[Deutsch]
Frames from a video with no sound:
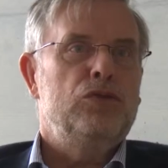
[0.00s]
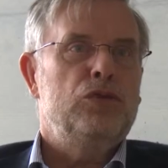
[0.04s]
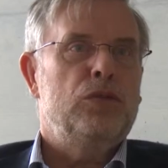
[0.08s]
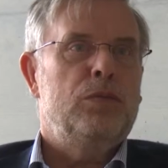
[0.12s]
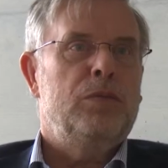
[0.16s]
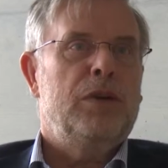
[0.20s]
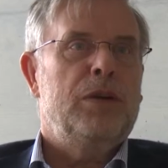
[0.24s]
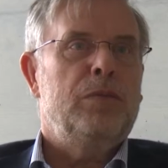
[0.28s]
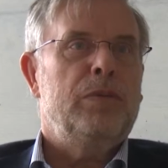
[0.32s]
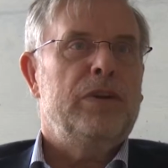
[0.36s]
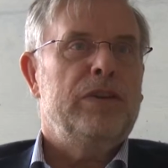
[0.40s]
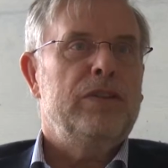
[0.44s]
schon
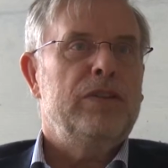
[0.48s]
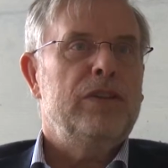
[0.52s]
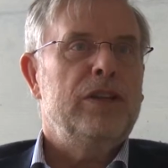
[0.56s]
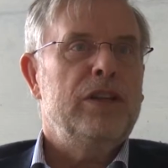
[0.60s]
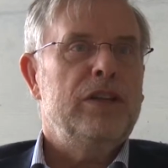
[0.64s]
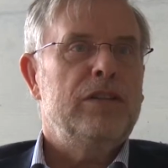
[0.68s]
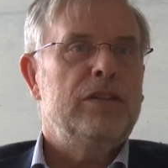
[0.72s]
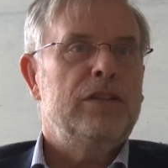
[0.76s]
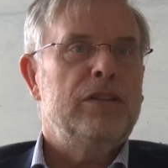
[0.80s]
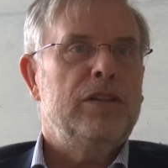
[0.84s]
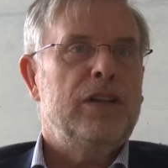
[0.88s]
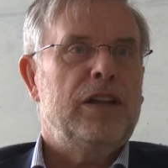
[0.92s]
mal
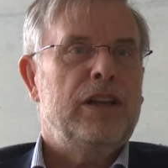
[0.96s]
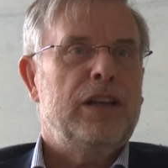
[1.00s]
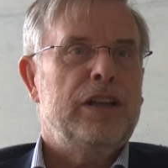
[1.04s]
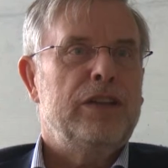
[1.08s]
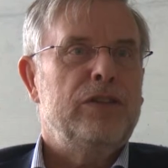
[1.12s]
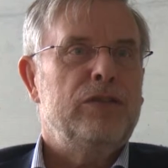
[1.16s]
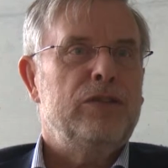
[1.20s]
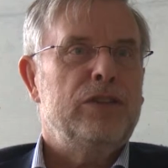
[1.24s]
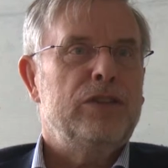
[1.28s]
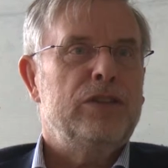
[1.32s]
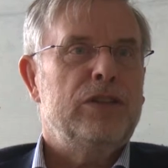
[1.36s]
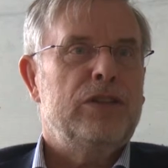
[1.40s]
passiert in der
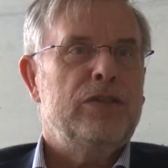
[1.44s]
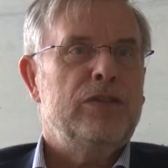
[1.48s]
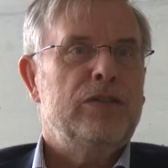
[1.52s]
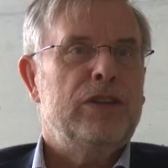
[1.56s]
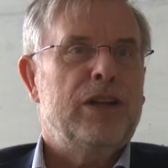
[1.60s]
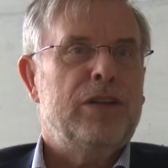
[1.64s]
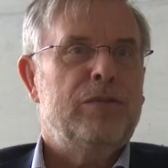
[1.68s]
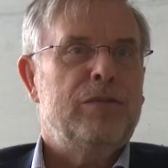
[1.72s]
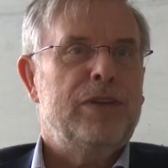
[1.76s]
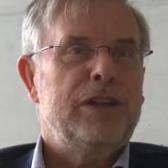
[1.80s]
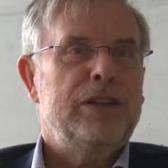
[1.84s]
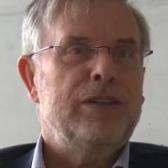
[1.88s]
Landwirtschaft
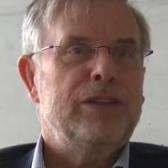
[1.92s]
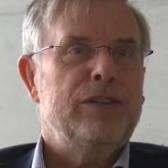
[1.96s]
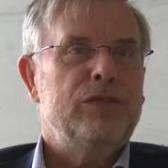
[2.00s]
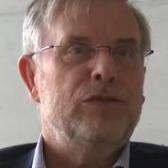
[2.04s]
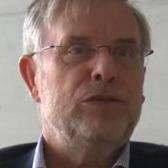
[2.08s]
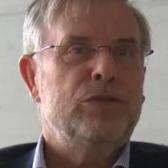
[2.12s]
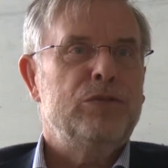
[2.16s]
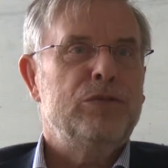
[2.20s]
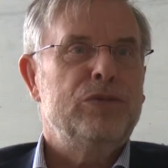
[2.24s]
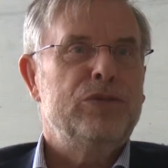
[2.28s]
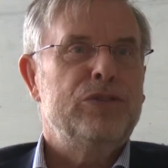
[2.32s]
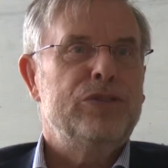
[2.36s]
damals in
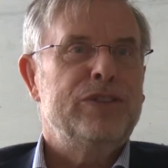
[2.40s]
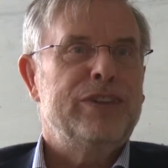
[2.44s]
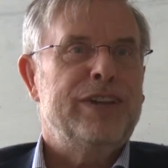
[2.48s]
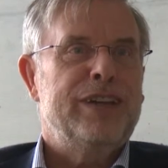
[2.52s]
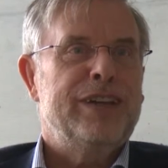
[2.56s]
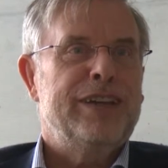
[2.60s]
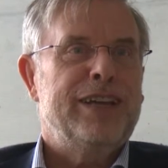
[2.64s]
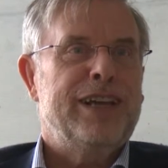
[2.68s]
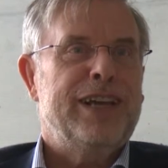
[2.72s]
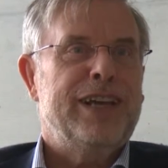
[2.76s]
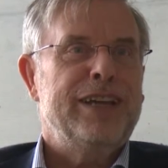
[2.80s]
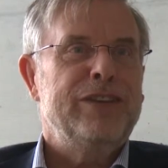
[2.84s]
den 50er
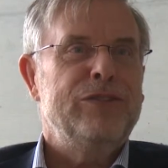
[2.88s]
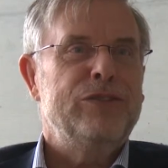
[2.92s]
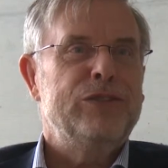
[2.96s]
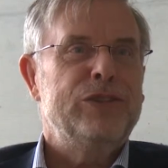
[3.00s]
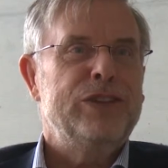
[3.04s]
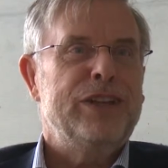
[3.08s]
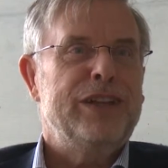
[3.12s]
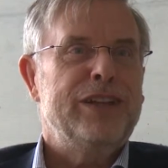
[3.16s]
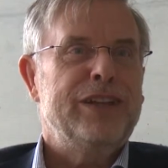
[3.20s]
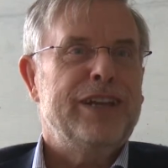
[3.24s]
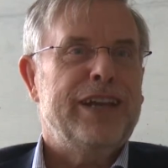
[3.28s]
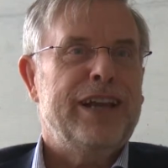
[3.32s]
Jahren, wo
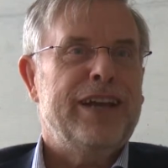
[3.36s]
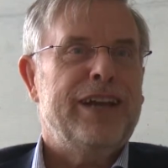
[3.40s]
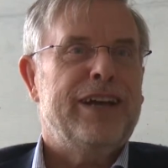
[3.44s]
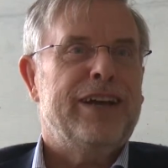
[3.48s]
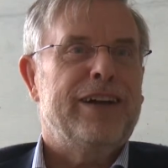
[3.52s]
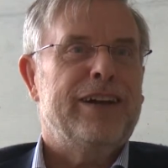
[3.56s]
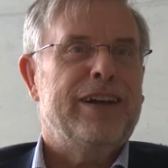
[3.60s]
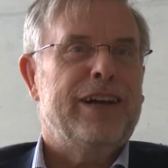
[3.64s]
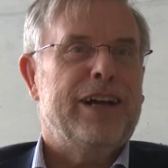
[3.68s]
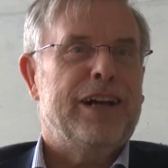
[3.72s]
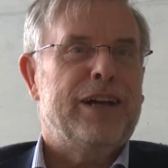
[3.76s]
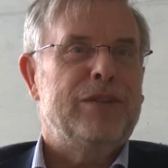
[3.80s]
der
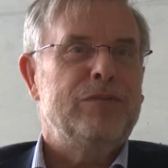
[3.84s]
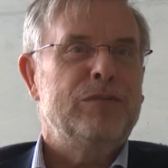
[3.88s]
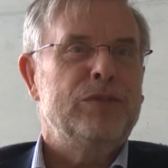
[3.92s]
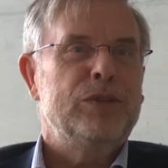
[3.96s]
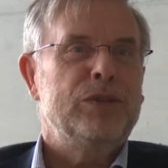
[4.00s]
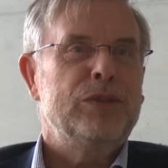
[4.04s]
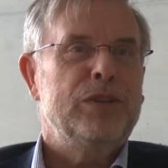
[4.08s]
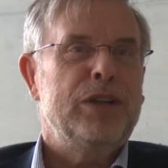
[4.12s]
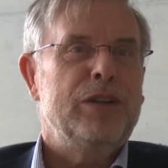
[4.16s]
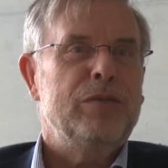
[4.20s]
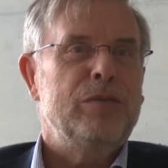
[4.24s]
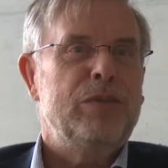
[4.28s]
Trecker kam
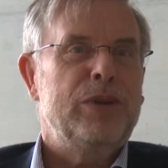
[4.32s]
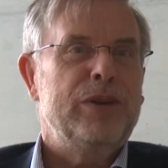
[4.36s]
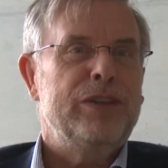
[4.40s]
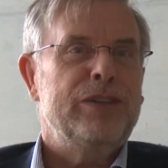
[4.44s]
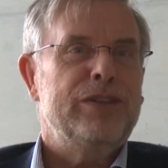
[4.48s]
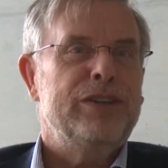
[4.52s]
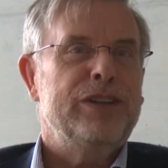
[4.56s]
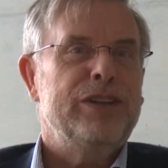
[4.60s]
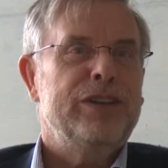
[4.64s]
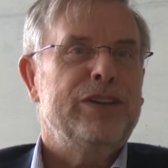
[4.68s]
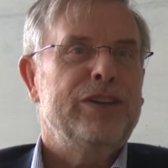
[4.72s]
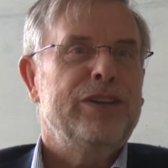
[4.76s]
und dann
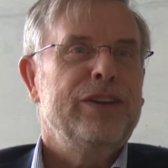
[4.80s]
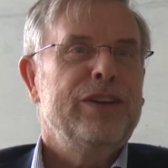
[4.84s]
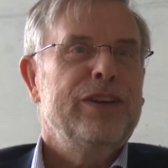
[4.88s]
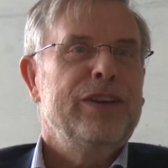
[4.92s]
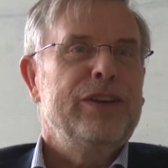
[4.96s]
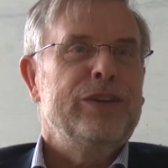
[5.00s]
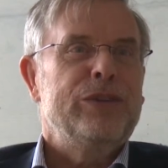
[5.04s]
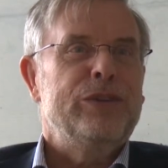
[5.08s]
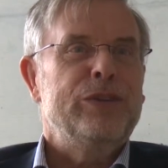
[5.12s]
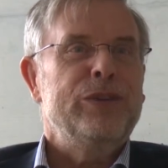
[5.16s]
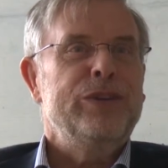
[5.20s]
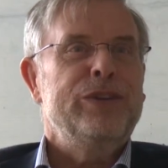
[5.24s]
plötzlich
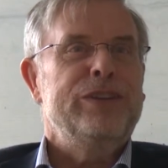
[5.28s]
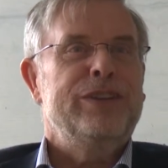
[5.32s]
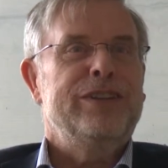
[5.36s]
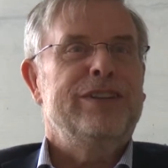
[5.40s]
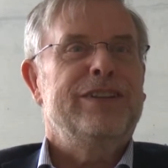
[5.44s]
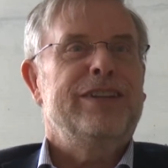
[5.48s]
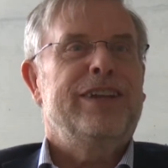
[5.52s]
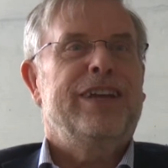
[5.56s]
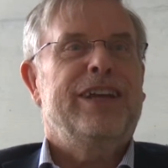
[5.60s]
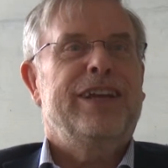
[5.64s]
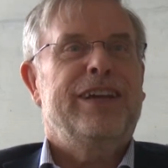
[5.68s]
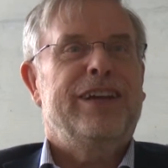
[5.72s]
durch
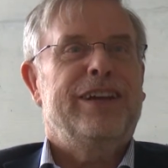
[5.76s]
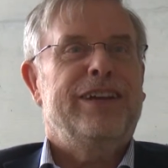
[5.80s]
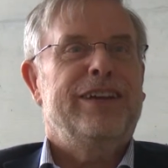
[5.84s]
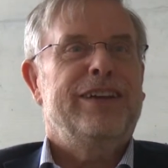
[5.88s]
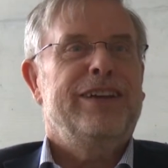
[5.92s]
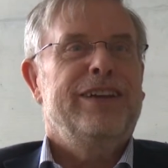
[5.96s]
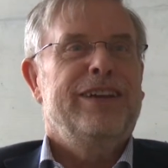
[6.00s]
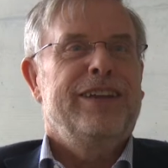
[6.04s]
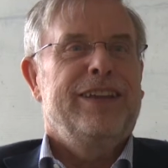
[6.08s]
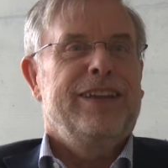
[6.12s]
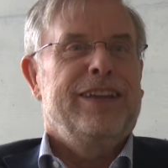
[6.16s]
den Trecker